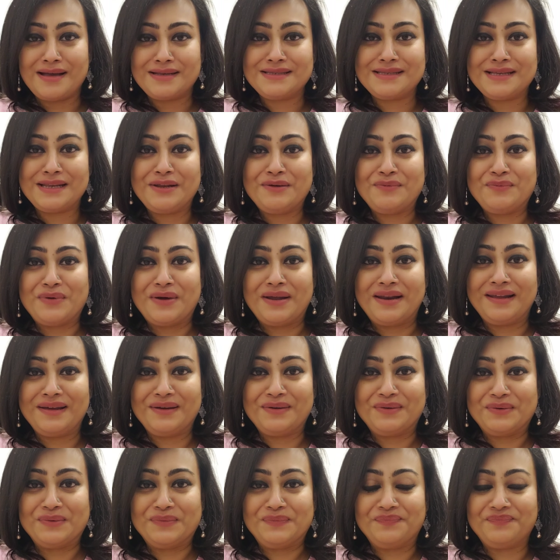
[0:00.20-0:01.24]
আসসালামু
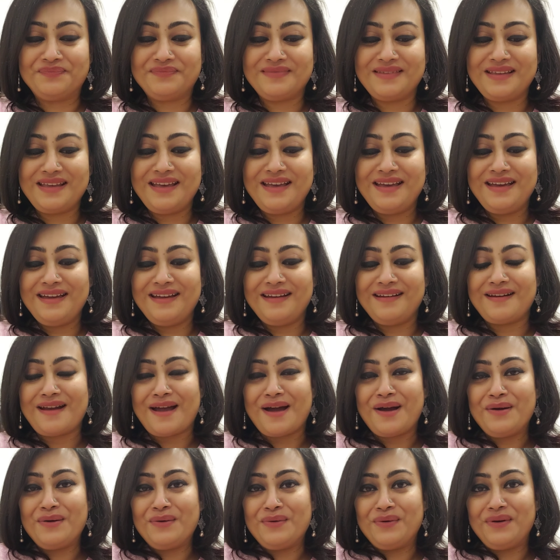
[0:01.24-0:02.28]
আলাইকুম
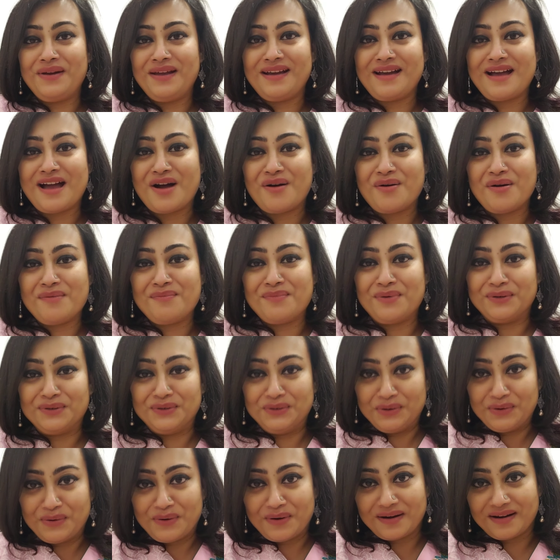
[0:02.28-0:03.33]
রাগ করে খাওয়া
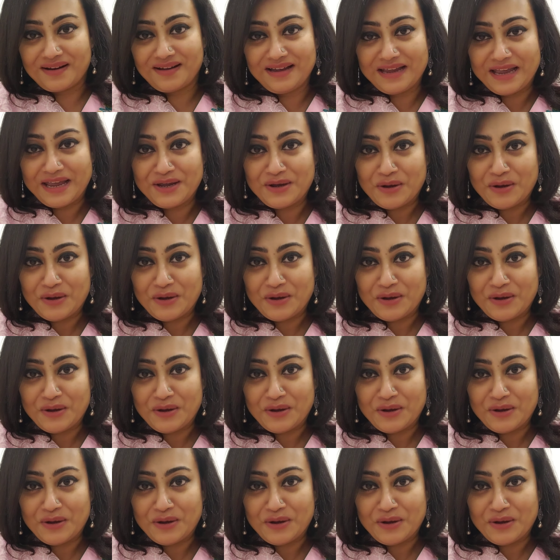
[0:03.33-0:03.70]
বন্ধ করা